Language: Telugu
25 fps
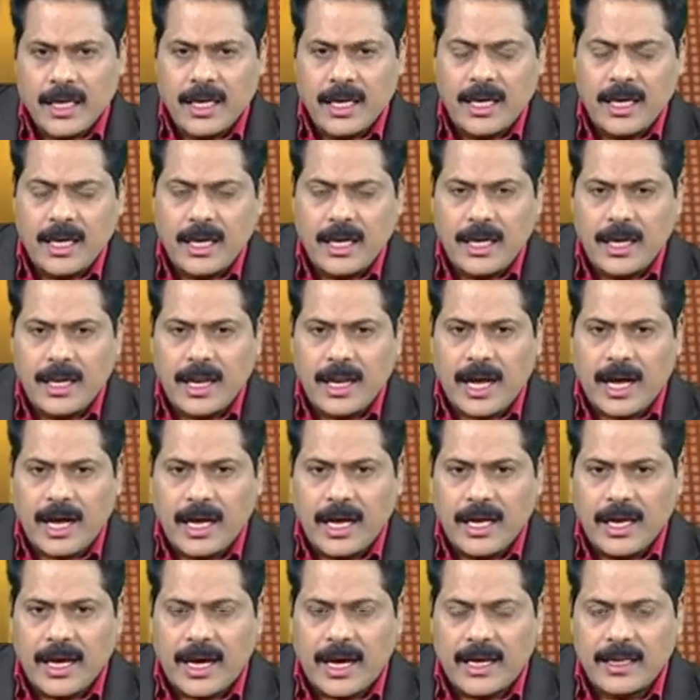ఈ ఈ లా
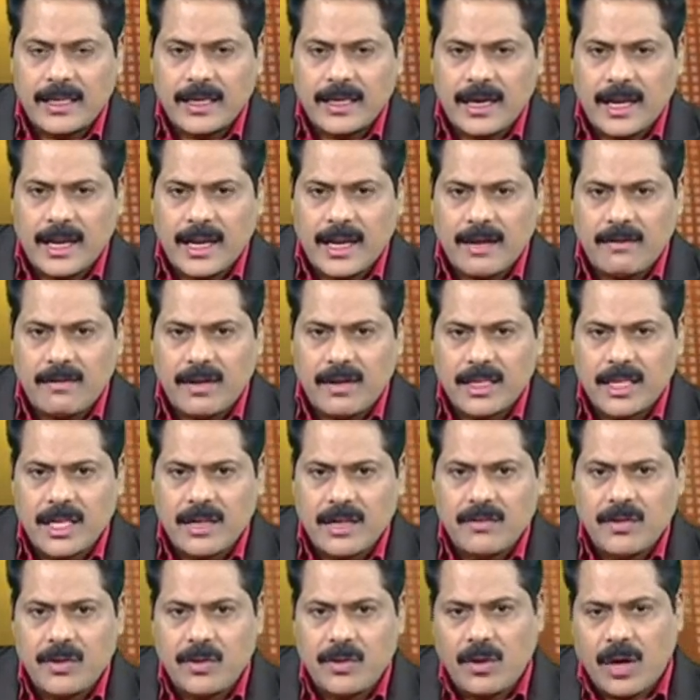ఈ ఆర్థిక
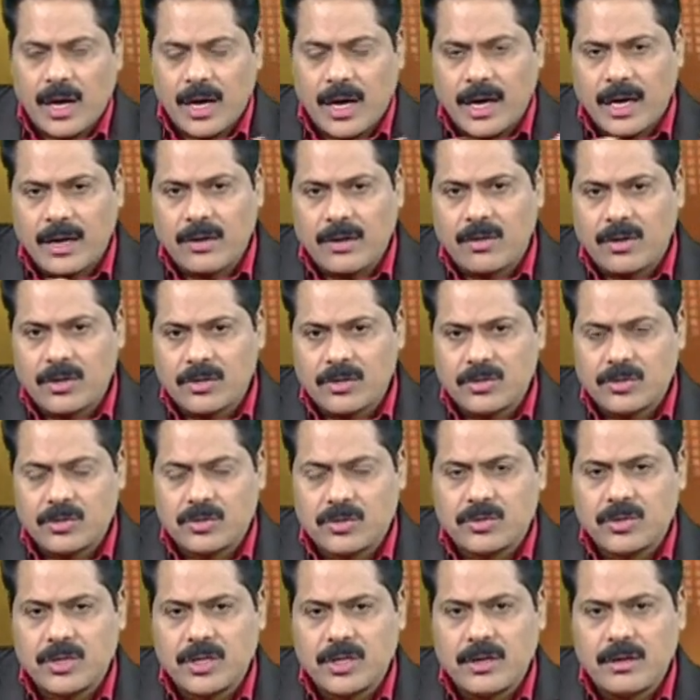లావాదేవీలు అక్కడ కూడా
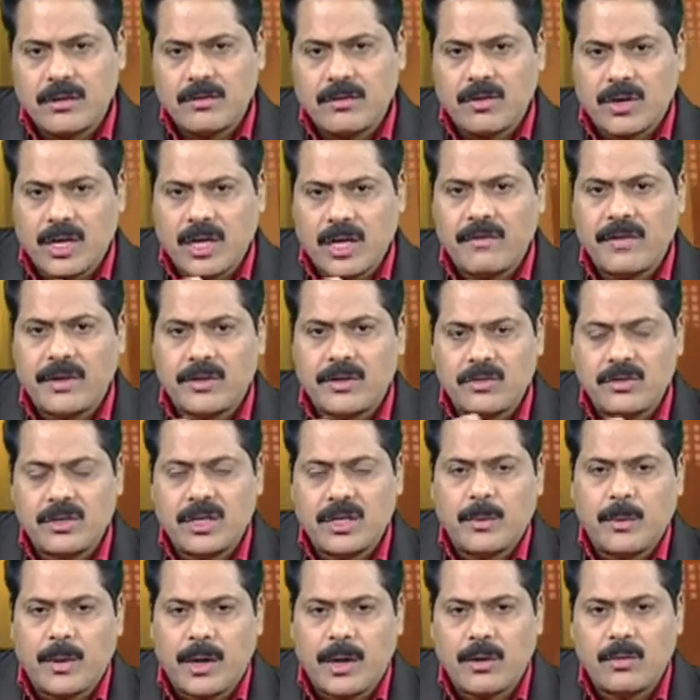చూసుకునే ఒకే వ్యక్తి
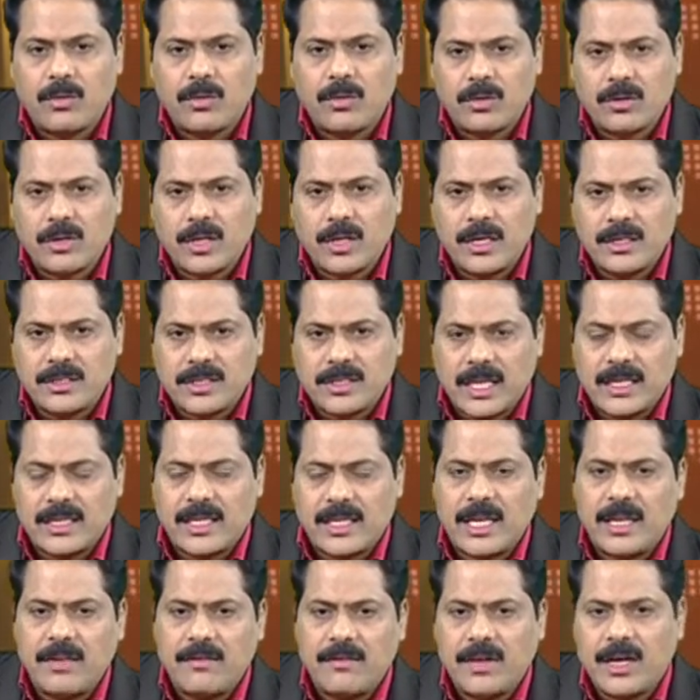ఉంటే బాగుంటుందని చాలా
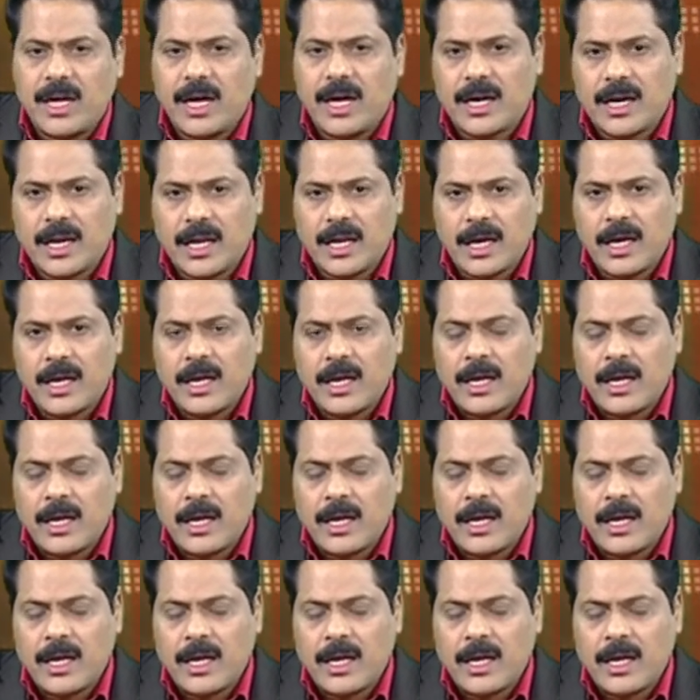తెలివిగా అక్కడ